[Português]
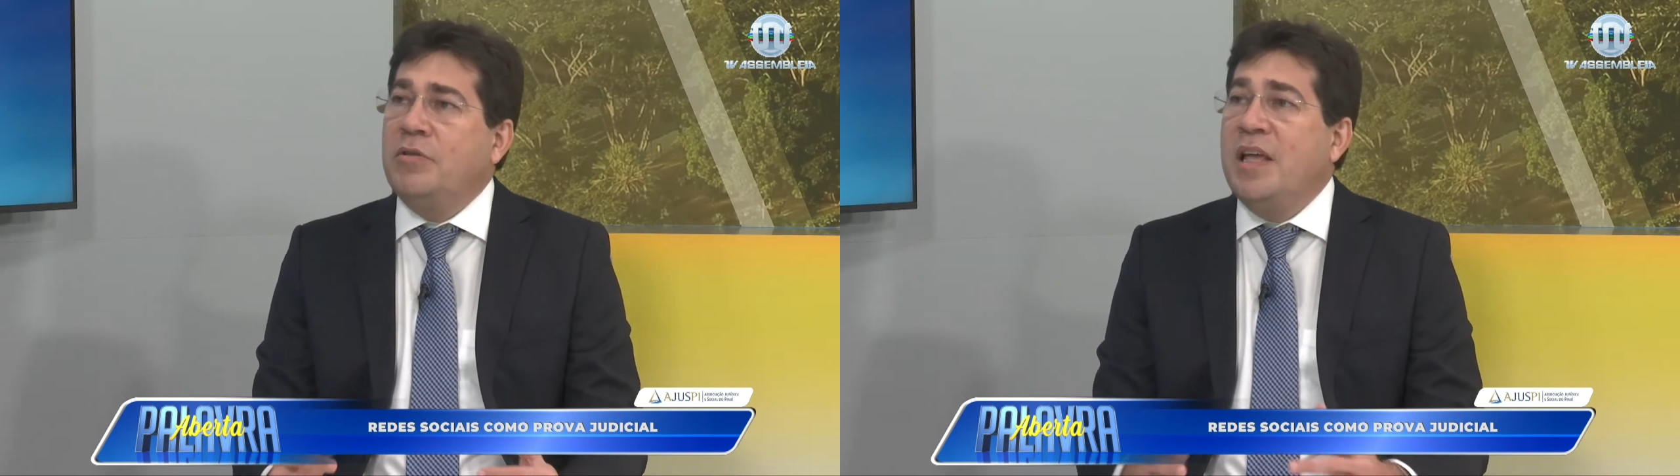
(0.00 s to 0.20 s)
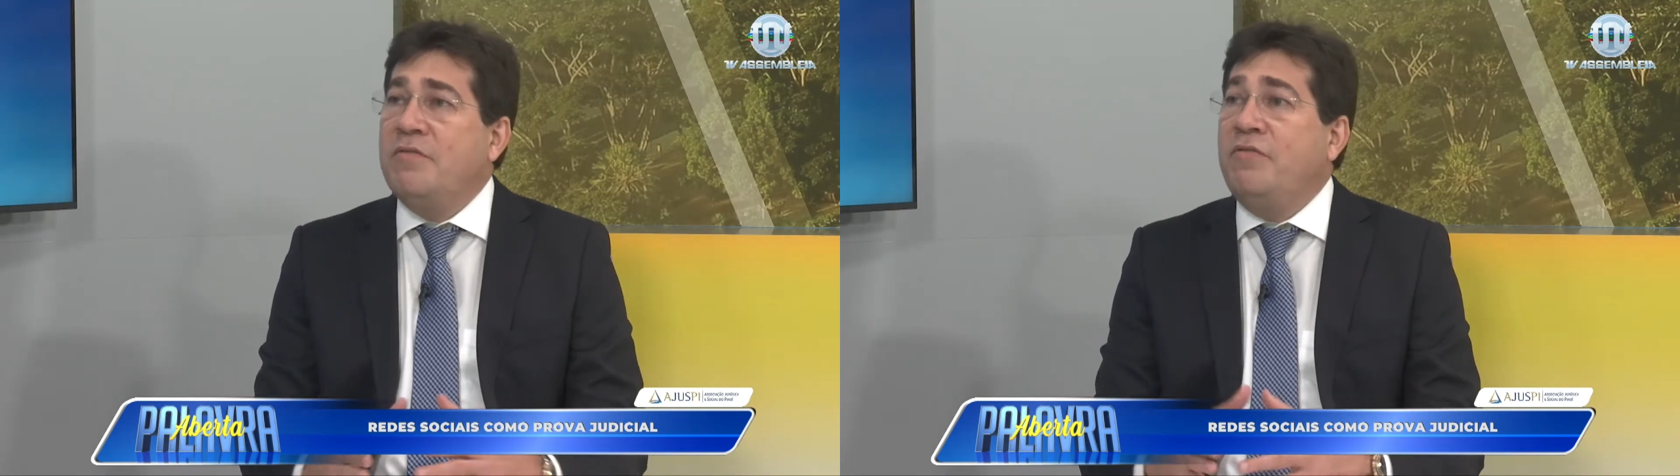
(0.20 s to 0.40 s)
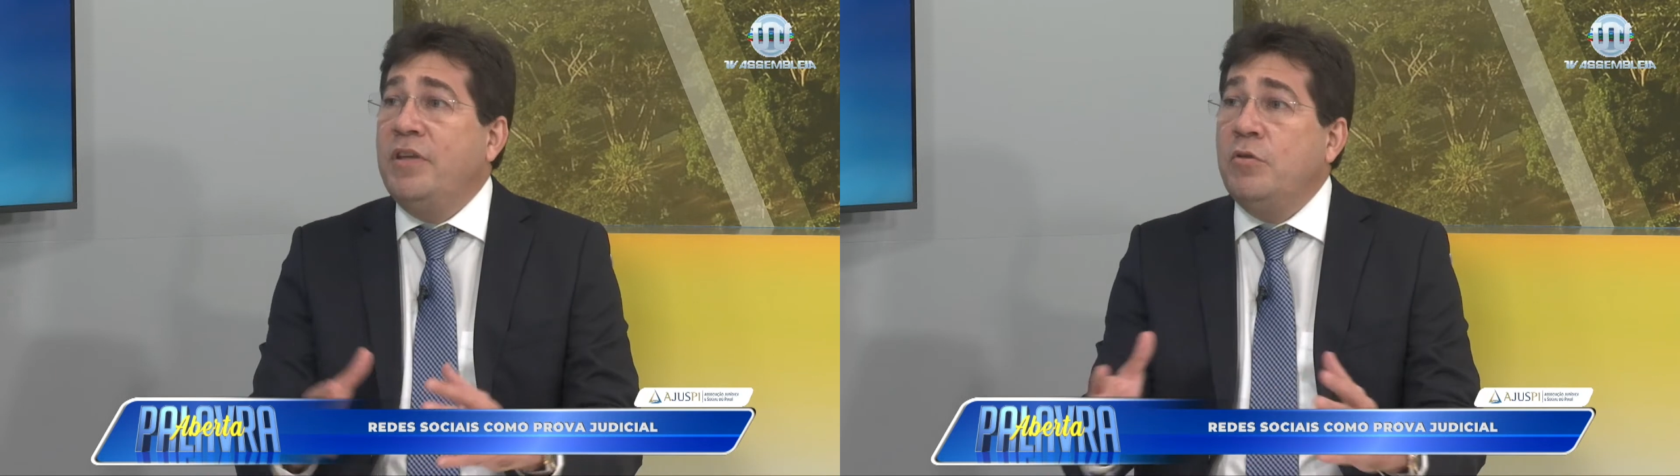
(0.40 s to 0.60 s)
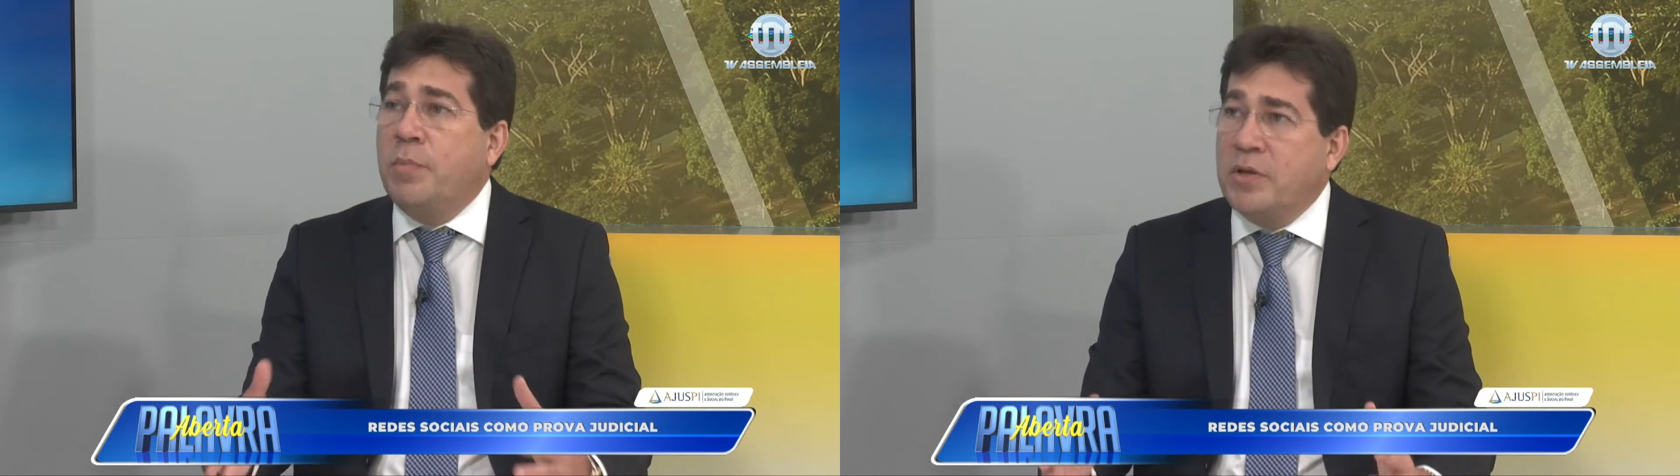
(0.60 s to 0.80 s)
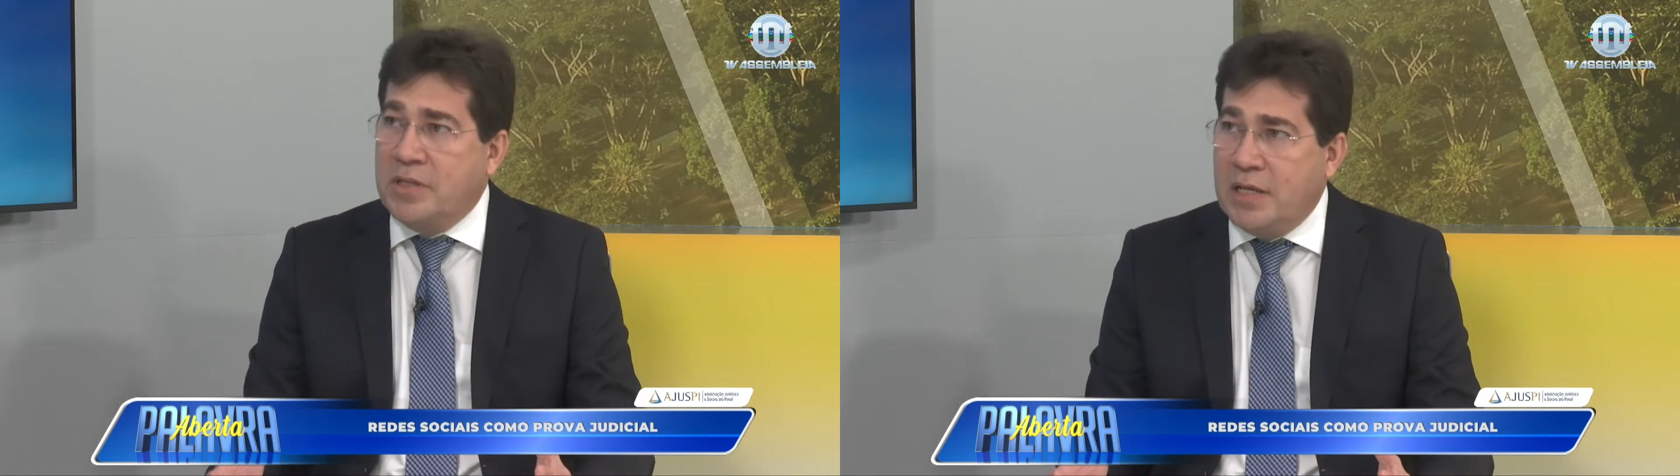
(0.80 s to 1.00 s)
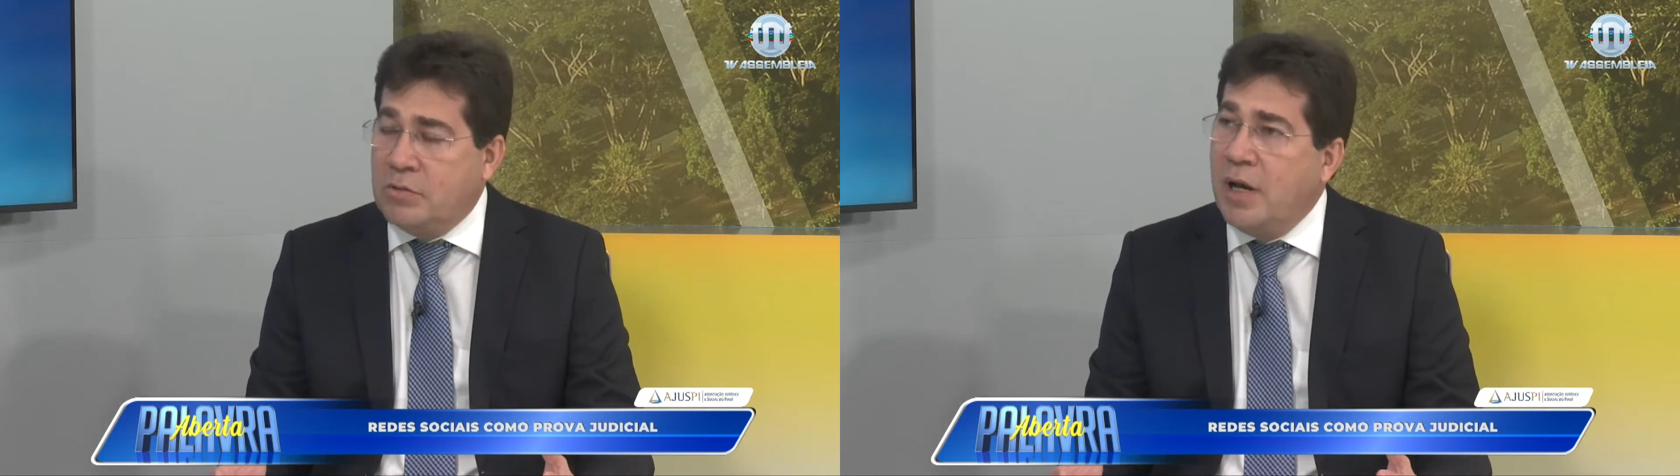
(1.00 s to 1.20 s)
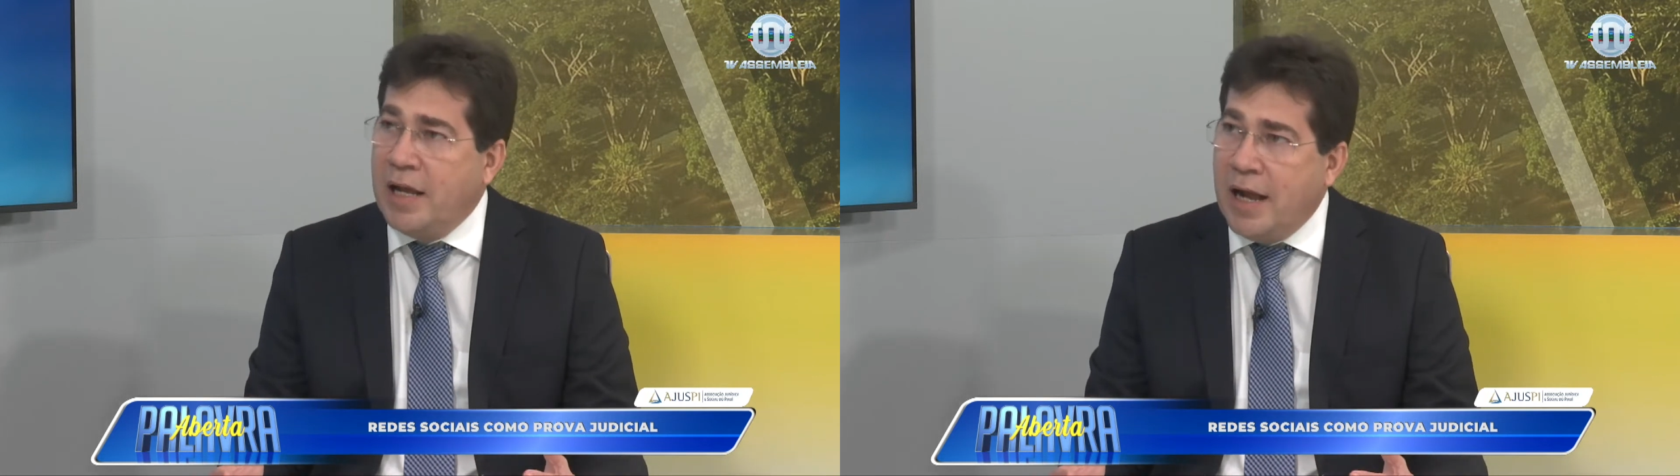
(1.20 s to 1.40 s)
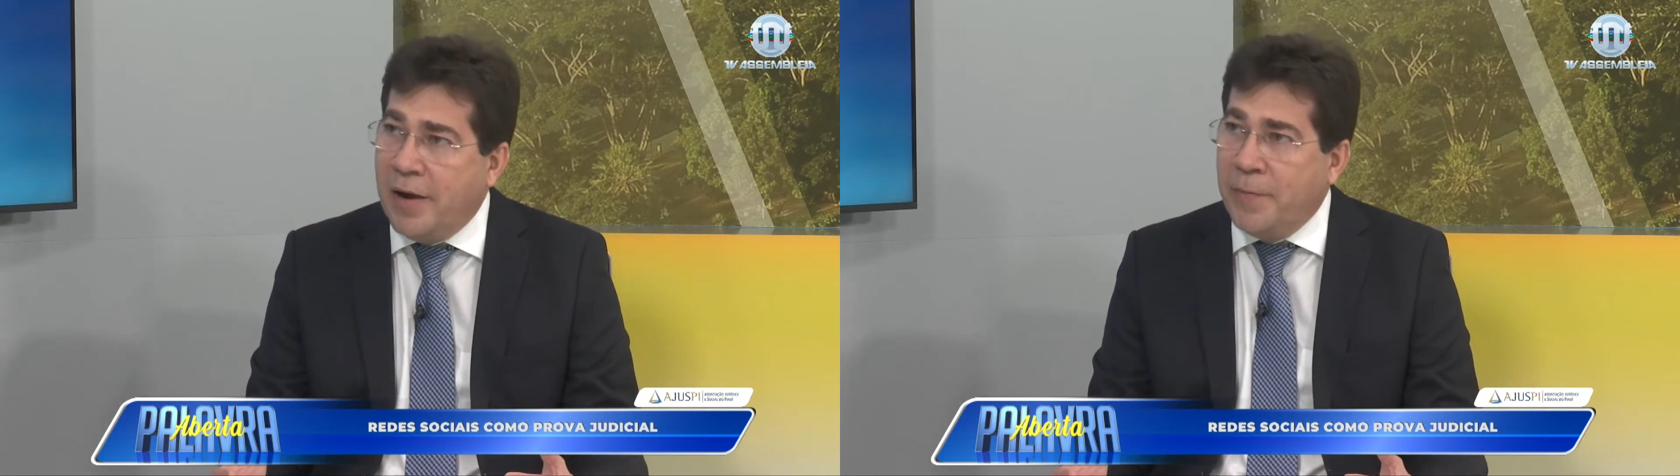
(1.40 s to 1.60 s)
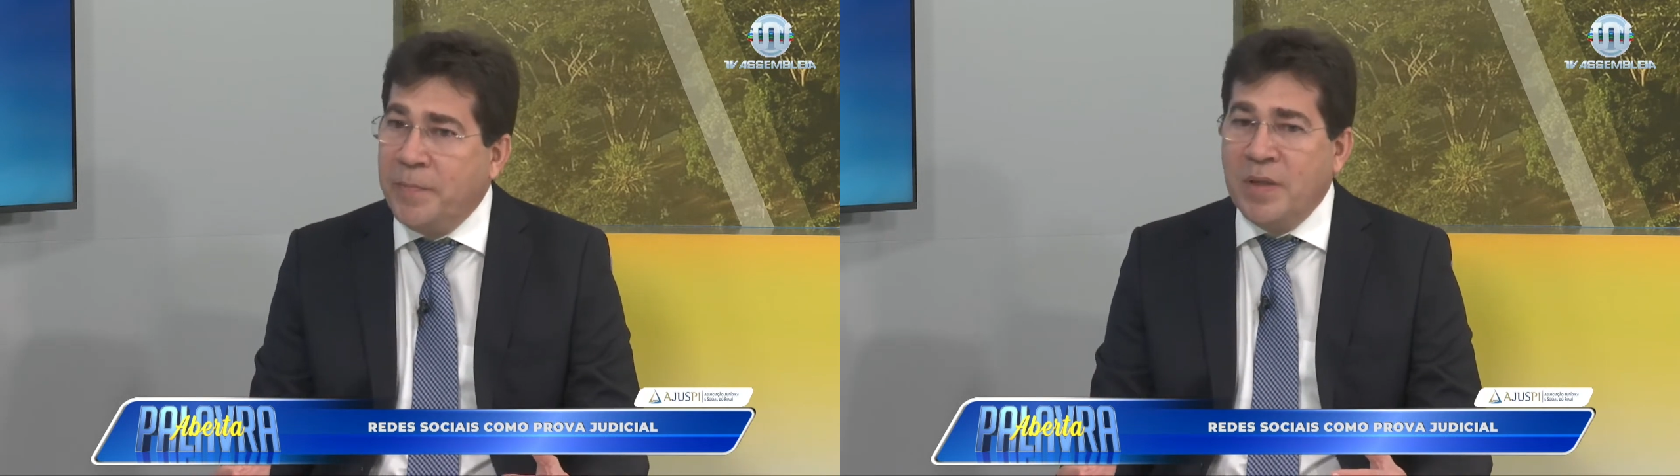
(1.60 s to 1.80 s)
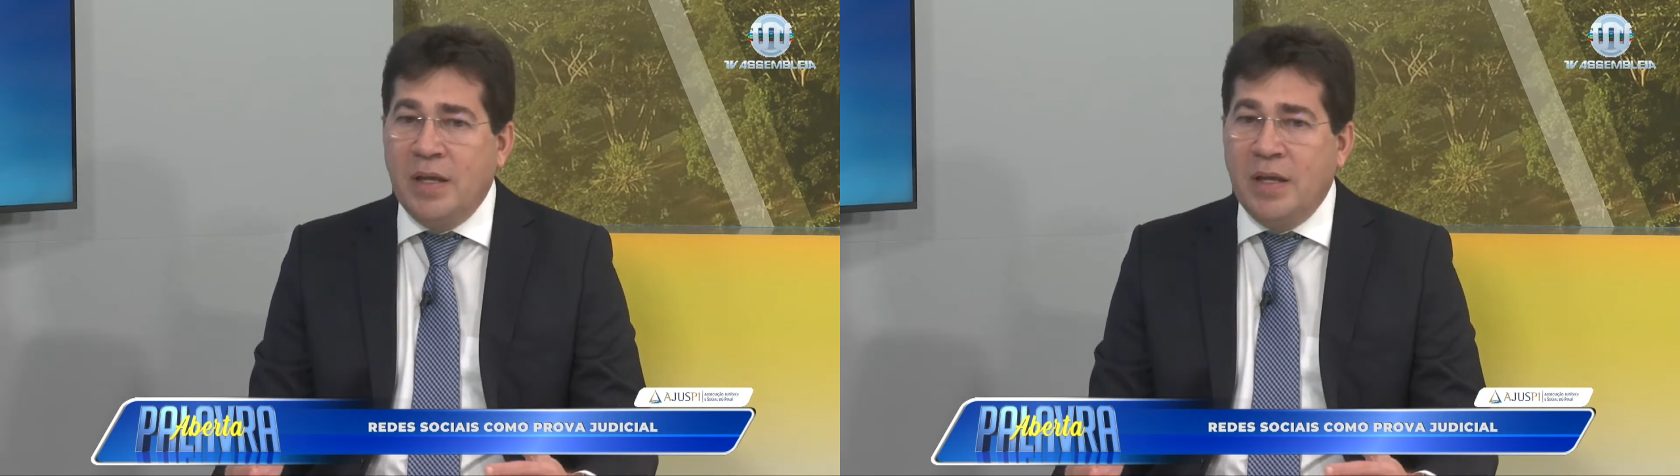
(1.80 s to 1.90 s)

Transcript: ao devido processo legal,